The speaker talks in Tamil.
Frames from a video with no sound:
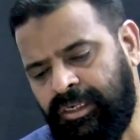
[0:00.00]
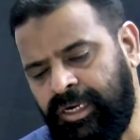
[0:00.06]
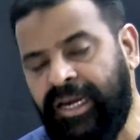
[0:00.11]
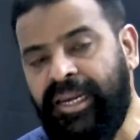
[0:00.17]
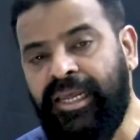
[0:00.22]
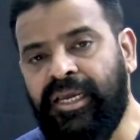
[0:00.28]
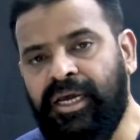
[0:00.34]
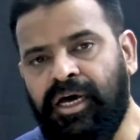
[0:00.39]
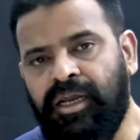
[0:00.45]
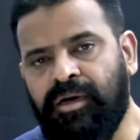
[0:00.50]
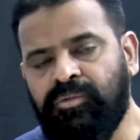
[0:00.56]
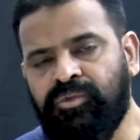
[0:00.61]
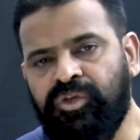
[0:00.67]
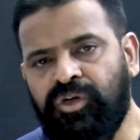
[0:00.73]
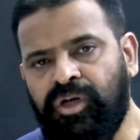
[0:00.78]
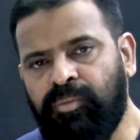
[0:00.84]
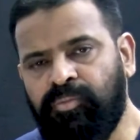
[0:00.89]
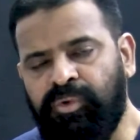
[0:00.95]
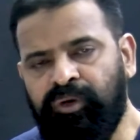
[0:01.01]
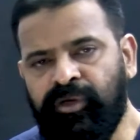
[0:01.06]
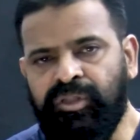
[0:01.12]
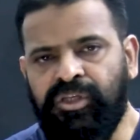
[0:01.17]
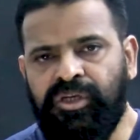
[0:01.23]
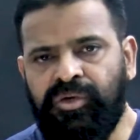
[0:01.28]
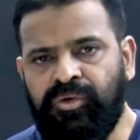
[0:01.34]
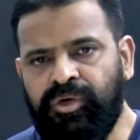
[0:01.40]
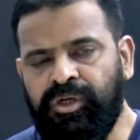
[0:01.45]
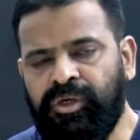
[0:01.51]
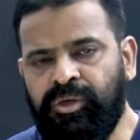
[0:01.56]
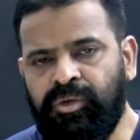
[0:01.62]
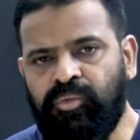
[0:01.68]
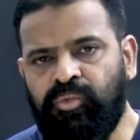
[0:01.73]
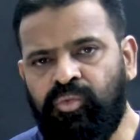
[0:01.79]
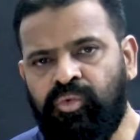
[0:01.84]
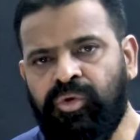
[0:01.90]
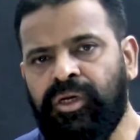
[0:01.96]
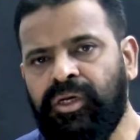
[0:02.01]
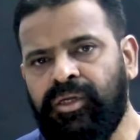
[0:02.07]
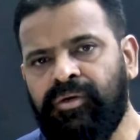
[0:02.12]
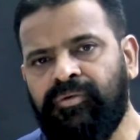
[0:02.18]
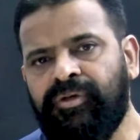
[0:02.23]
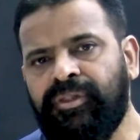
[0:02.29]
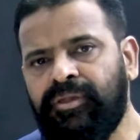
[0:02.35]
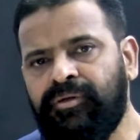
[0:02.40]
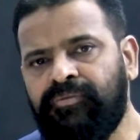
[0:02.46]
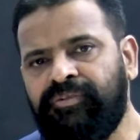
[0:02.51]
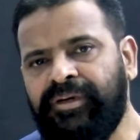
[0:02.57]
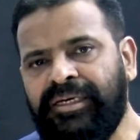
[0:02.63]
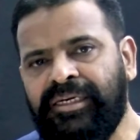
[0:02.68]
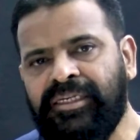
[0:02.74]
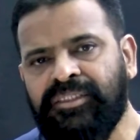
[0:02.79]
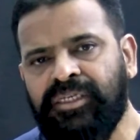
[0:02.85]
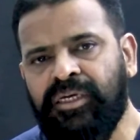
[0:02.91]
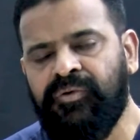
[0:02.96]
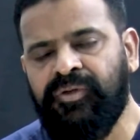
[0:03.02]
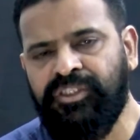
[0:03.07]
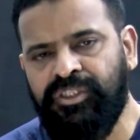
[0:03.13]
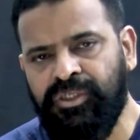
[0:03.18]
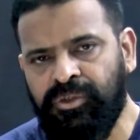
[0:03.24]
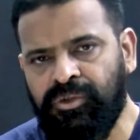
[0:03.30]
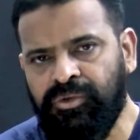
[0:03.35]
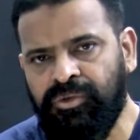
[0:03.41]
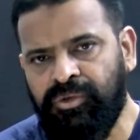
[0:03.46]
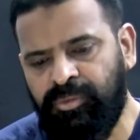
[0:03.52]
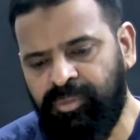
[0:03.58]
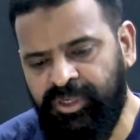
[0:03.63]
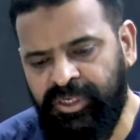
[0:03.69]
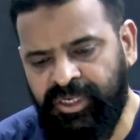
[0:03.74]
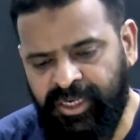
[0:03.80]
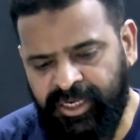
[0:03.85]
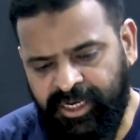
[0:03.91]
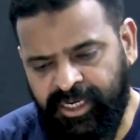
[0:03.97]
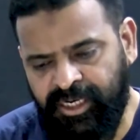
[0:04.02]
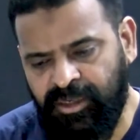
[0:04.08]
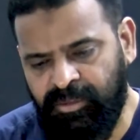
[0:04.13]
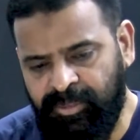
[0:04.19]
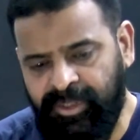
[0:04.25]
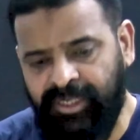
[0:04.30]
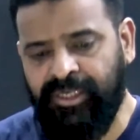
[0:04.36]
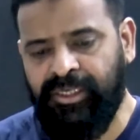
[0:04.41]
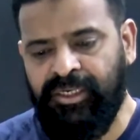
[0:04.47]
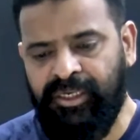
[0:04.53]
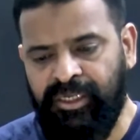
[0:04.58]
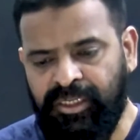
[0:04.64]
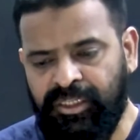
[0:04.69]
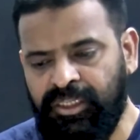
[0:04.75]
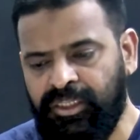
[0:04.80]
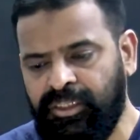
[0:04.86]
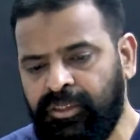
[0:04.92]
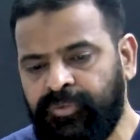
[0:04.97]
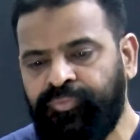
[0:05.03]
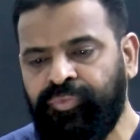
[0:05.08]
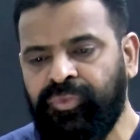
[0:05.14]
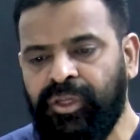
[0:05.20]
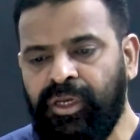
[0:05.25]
நடிக்க ஆரம்பித்தோன்னா அப்போ இருந்து என்னுடைய உடலை வந்து ஃபிட்னஸாக வச்சுக்கணும் அப்படின்ற எண்ணம் எனக்கு இருந்தது